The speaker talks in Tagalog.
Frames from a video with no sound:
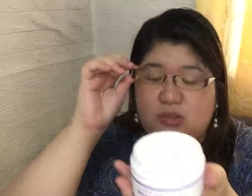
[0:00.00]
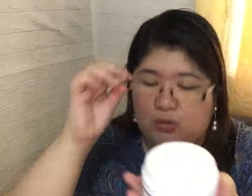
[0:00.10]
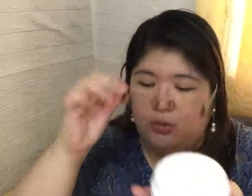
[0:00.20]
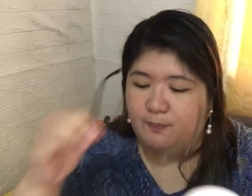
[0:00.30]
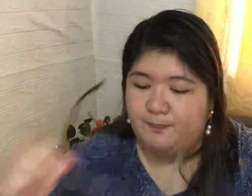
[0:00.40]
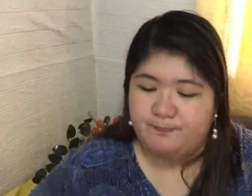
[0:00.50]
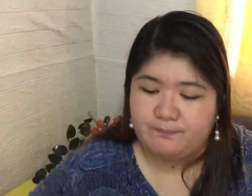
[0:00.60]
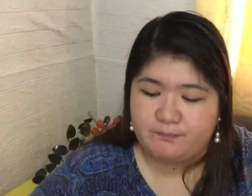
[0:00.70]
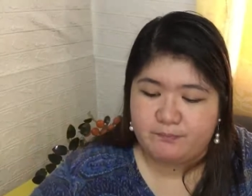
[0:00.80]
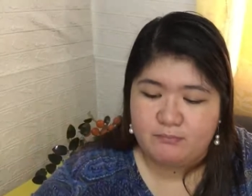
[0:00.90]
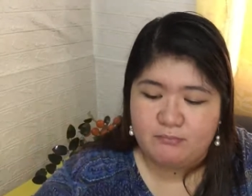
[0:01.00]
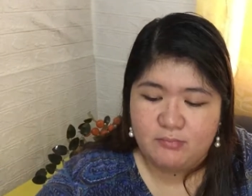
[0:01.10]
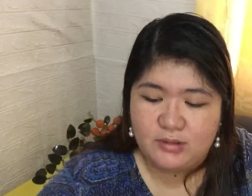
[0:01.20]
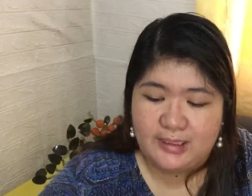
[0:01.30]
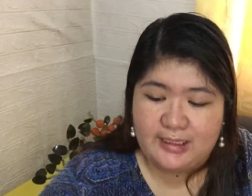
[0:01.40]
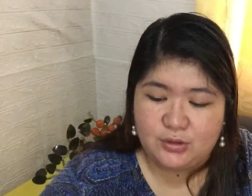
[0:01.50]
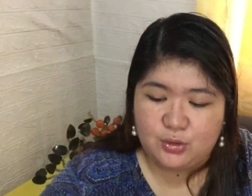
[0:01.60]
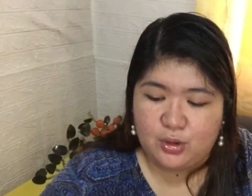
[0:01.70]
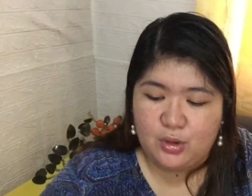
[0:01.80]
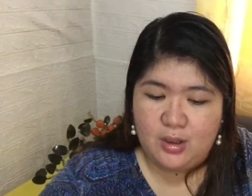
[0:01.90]
So,
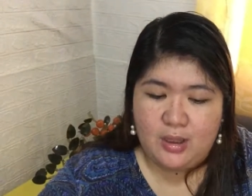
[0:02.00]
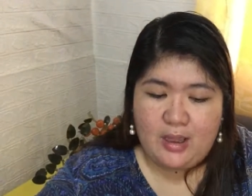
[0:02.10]
ito.